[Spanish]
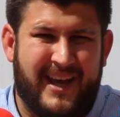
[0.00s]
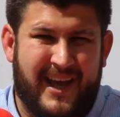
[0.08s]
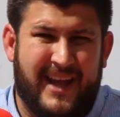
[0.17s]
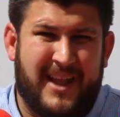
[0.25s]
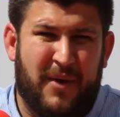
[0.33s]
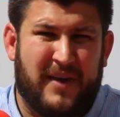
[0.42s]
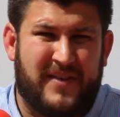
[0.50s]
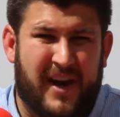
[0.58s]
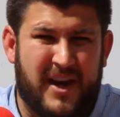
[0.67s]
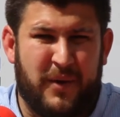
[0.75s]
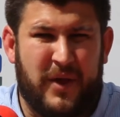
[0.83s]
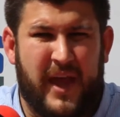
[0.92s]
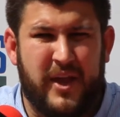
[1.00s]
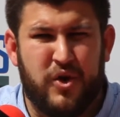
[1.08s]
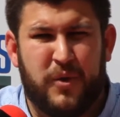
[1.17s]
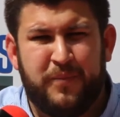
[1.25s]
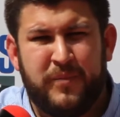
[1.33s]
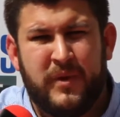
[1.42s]
eh, este bazar
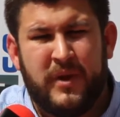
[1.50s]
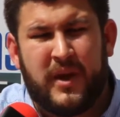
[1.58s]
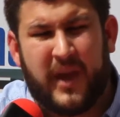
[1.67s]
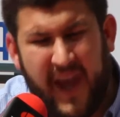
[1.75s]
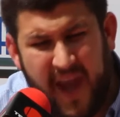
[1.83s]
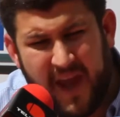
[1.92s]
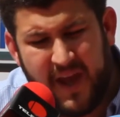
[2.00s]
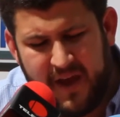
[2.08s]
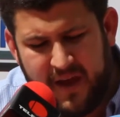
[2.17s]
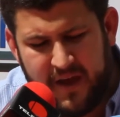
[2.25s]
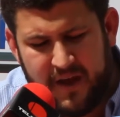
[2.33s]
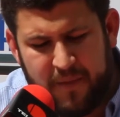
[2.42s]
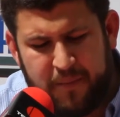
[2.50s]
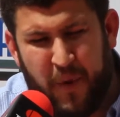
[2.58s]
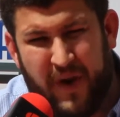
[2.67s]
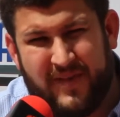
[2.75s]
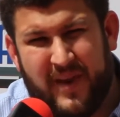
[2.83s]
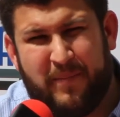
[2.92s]
navideño que
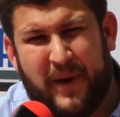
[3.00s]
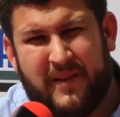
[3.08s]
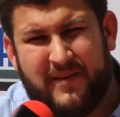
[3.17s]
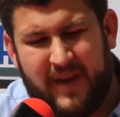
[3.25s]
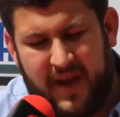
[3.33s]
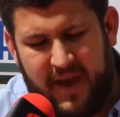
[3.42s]
pues se,